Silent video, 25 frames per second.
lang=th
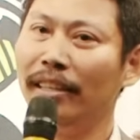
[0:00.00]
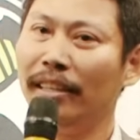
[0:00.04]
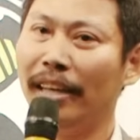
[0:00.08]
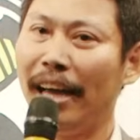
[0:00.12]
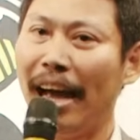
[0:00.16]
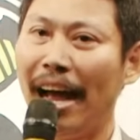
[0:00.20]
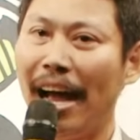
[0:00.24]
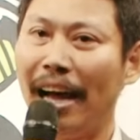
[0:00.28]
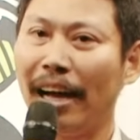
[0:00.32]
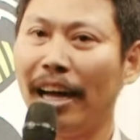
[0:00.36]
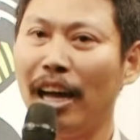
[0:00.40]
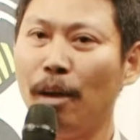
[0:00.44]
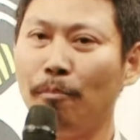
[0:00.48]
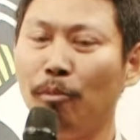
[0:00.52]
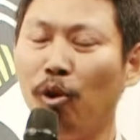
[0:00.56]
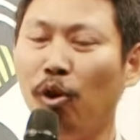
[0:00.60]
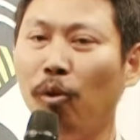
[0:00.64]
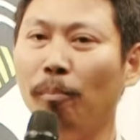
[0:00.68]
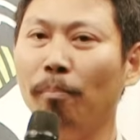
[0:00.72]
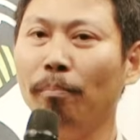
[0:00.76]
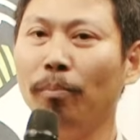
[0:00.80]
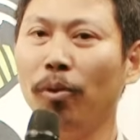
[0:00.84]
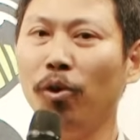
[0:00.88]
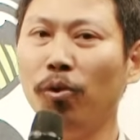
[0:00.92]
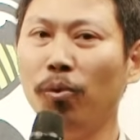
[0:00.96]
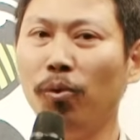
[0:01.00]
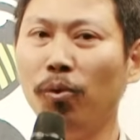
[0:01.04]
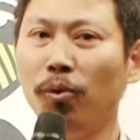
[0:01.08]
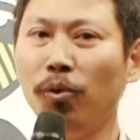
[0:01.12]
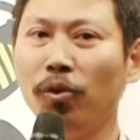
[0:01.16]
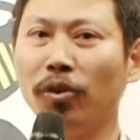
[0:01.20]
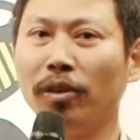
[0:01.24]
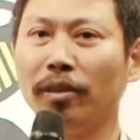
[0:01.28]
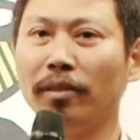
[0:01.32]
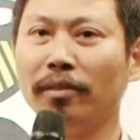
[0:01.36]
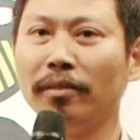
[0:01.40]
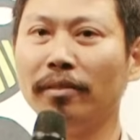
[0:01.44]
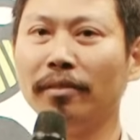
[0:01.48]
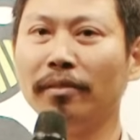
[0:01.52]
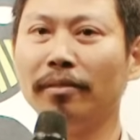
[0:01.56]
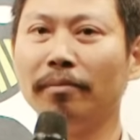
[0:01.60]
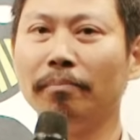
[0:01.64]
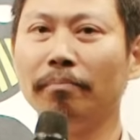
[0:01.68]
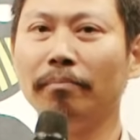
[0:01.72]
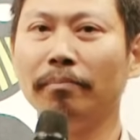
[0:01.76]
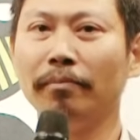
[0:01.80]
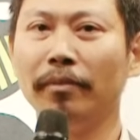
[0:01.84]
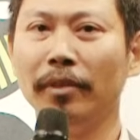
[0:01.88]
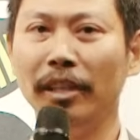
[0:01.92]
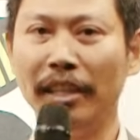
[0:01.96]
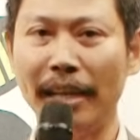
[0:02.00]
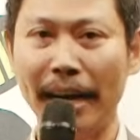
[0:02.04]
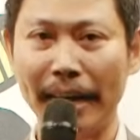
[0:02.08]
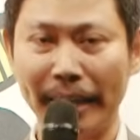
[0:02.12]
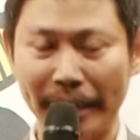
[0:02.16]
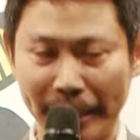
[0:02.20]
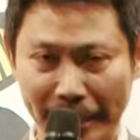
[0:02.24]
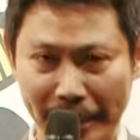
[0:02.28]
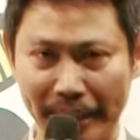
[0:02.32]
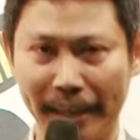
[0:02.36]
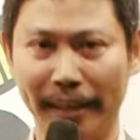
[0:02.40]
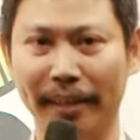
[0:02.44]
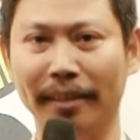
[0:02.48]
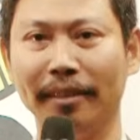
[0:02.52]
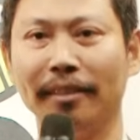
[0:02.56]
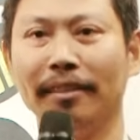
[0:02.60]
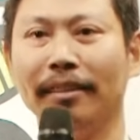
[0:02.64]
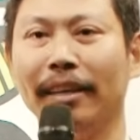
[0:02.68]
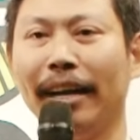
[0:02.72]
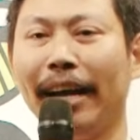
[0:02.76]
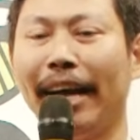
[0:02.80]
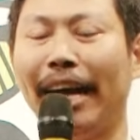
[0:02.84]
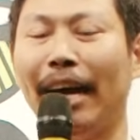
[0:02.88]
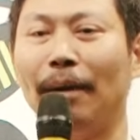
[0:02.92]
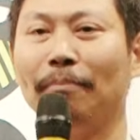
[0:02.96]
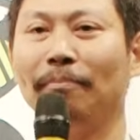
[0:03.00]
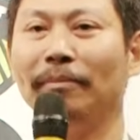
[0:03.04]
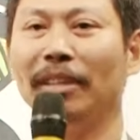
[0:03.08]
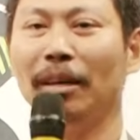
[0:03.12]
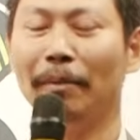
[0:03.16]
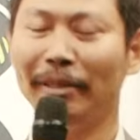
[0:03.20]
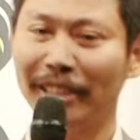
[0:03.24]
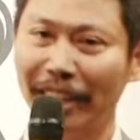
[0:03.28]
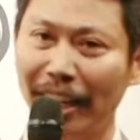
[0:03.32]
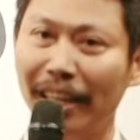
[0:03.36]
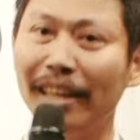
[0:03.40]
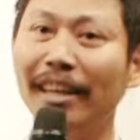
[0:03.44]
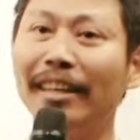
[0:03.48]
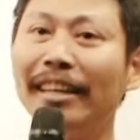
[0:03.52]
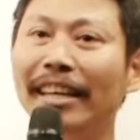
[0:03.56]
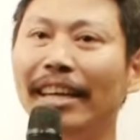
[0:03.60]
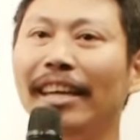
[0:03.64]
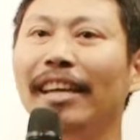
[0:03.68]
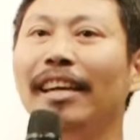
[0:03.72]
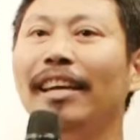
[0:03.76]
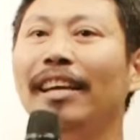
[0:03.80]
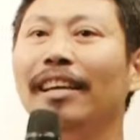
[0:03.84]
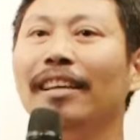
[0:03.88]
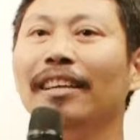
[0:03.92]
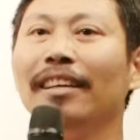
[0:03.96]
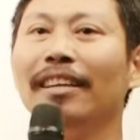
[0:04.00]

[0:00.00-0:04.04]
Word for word: อยากให้ผมพูดเรื่องอื่นนะครับที่ไม่ใช่เรื่องนี้